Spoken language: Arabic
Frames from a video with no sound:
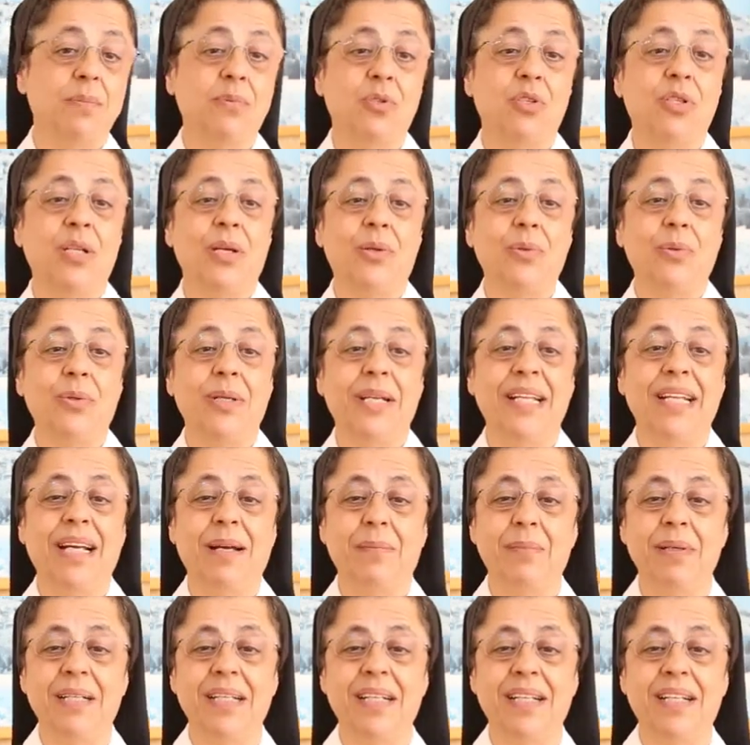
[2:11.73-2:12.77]
مش ضروري
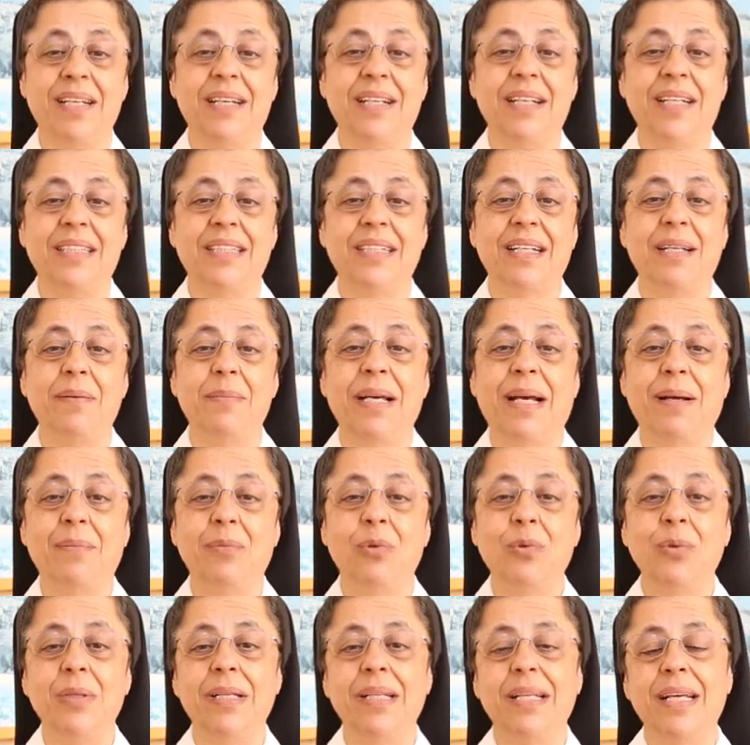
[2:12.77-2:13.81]
نعمل الغلط اللي
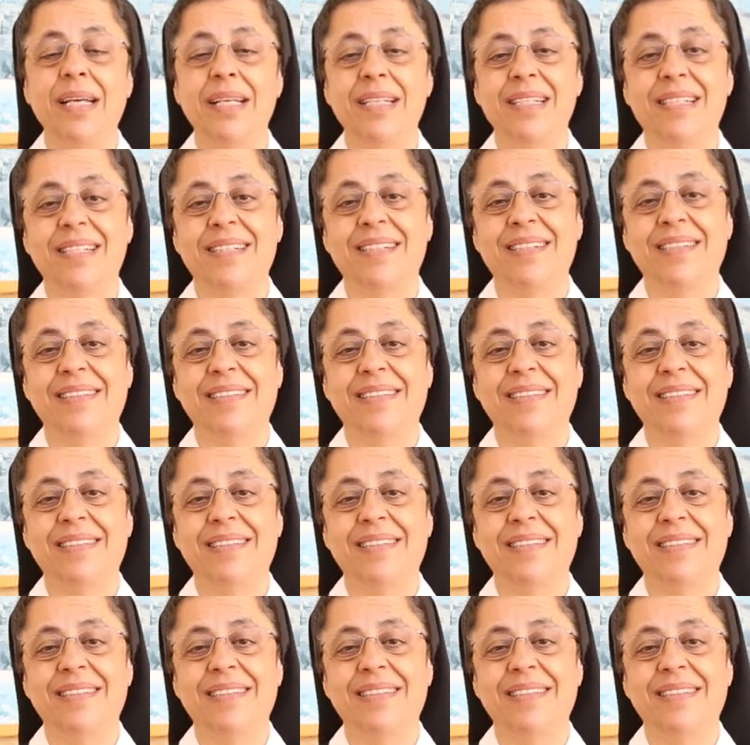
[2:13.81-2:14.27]
بيعملوه الناس